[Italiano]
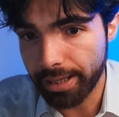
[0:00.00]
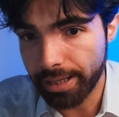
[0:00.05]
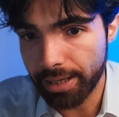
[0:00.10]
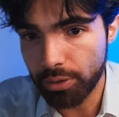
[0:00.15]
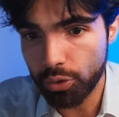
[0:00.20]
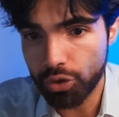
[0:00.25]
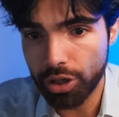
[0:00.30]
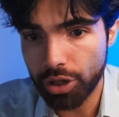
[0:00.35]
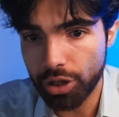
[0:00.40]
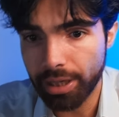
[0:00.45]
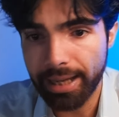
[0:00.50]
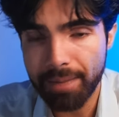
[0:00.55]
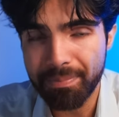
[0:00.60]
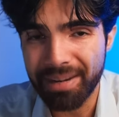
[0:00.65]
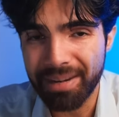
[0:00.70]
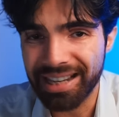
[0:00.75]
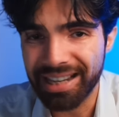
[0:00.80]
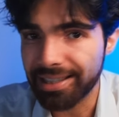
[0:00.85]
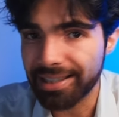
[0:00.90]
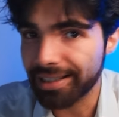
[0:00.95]
Succede che i
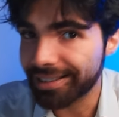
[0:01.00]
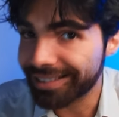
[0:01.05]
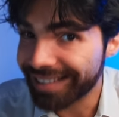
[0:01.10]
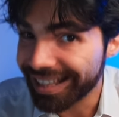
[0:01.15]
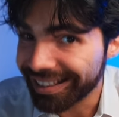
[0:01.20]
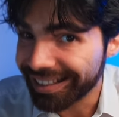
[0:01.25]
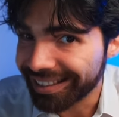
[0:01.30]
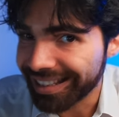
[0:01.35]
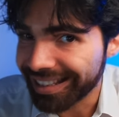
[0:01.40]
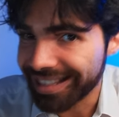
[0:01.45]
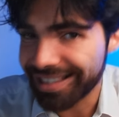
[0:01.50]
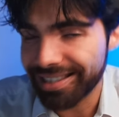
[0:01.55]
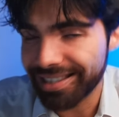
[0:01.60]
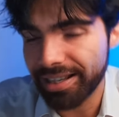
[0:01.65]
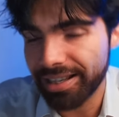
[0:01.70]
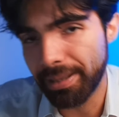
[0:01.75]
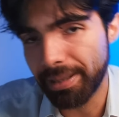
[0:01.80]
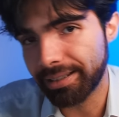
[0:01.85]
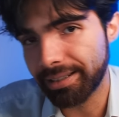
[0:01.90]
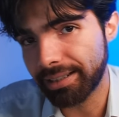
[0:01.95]
prezzi
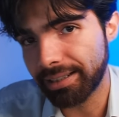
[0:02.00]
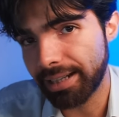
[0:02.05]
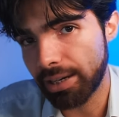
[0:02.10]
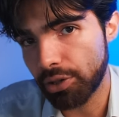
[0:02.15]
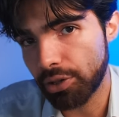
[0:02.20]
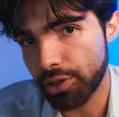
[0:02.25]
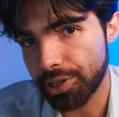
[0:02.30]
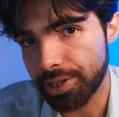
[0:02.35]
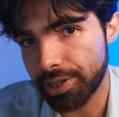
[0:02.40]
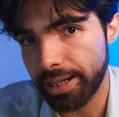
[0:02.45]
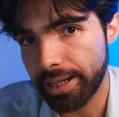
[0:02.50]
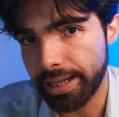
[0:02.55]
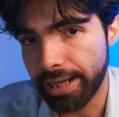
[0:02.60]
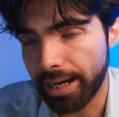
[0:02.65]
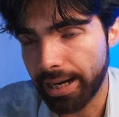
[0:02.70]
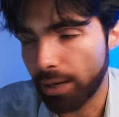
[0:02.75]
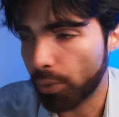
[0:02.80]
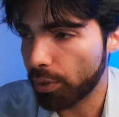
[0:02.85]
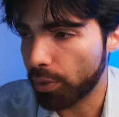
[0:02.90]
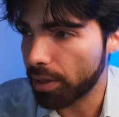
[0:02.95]
tendenzialmente andranno a salire,
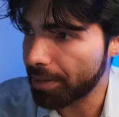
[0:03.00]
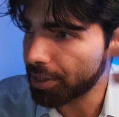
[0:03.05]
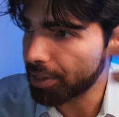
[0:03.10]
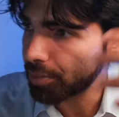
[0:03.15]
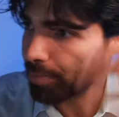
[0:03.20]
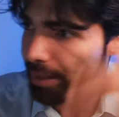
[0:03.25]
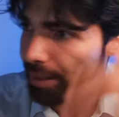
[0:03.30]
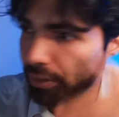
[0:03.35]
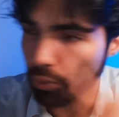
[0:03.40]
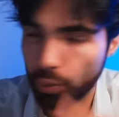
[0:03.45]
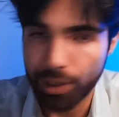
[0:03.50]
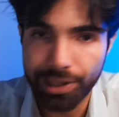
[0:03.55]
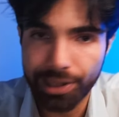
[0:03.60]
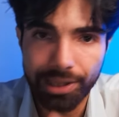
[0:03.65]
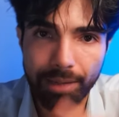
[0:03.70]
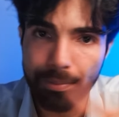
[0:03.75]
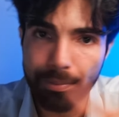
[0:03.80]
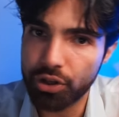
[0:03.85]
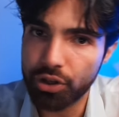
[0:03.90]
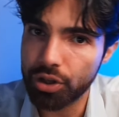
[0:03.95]
quindi mi aspetto un
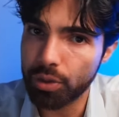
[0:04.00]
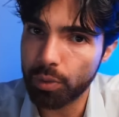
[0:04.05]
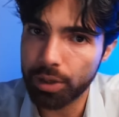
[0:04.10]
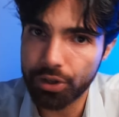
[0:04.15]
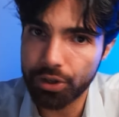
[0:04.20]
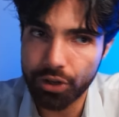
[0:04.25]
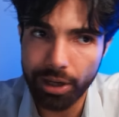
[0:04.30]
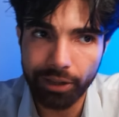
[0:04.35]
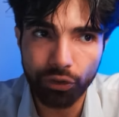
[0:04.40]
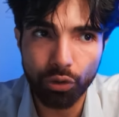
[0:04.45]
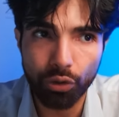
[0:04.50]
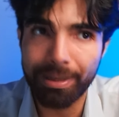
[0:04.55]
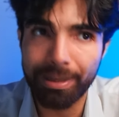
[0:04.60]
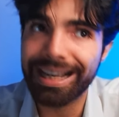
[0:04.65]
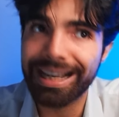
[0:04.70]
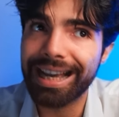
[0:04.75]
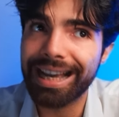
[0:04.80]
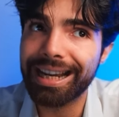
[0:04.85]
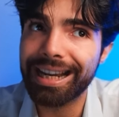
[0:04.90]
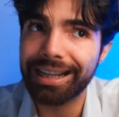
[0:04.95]
SP500
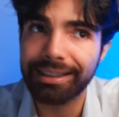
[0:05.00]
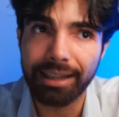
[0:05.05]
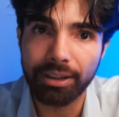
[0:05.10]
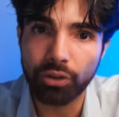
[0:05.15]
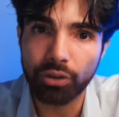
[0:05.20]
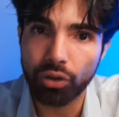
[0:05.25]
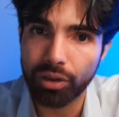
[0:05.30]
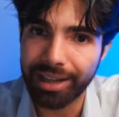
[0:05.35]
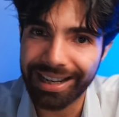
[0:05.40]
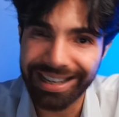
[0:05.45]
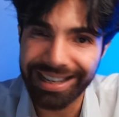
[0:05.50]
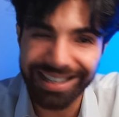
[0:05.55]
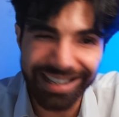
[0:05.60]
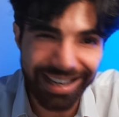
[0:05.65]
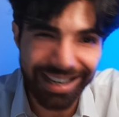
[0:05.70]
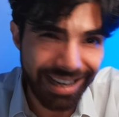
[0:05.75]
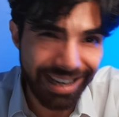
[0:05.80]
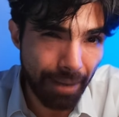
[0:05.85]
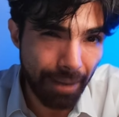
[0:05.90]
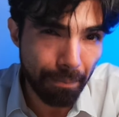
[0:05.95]
magari andare a toccare i
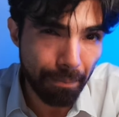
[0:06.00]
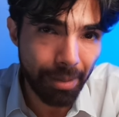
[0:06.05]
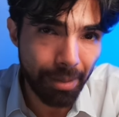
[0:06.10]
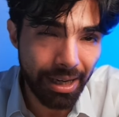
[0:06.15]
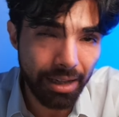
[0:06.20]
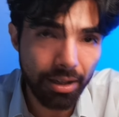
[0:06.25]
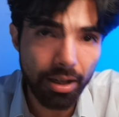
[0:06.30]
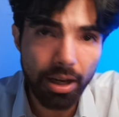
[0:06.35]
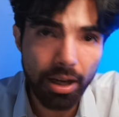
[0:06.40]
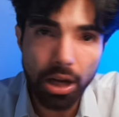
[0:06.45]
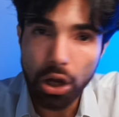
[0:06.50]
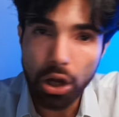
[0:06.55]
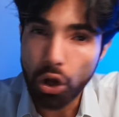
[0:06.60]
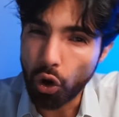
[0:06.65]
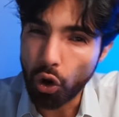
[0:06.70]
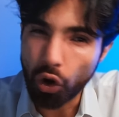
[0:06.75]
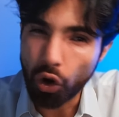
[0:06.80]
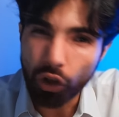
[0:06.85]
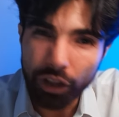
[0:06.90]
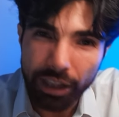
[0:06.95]
6K,
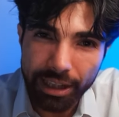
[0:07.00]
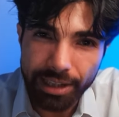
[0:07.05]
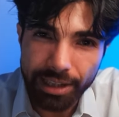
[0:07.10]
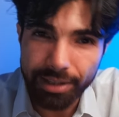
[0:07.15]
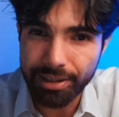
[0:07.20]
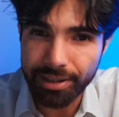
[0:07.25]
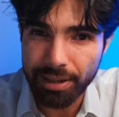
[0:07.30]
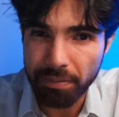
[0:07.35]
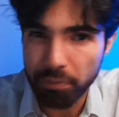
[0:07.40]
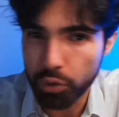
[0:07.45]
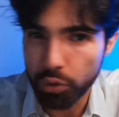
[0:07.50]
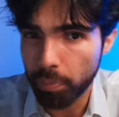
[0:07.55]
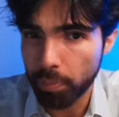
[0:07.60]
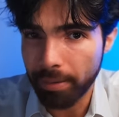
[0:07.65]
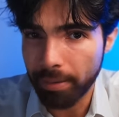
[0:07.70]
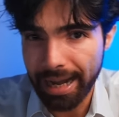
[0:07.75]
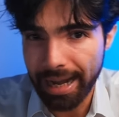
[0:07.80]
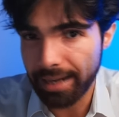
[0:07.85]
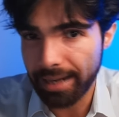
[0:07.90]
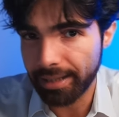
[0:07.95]
o di
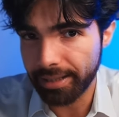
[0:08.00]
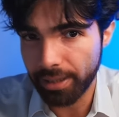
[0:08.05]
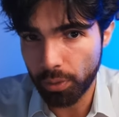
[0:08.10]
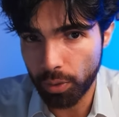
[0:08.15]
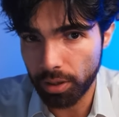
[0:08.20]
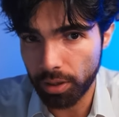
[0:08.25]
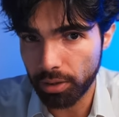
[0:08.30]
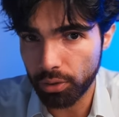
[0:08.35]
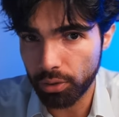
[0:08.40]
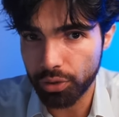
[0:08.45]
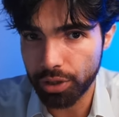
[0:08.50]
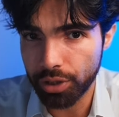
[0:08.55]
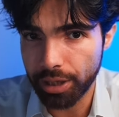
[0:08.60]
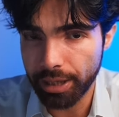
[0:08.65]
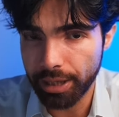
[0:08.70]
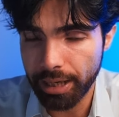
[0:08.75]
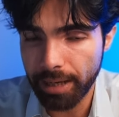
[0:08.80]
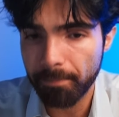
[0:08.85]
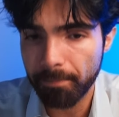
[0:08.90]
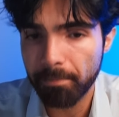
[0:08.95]
superarli di
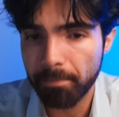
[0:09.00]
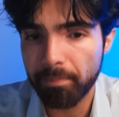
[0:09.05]
qualcosina.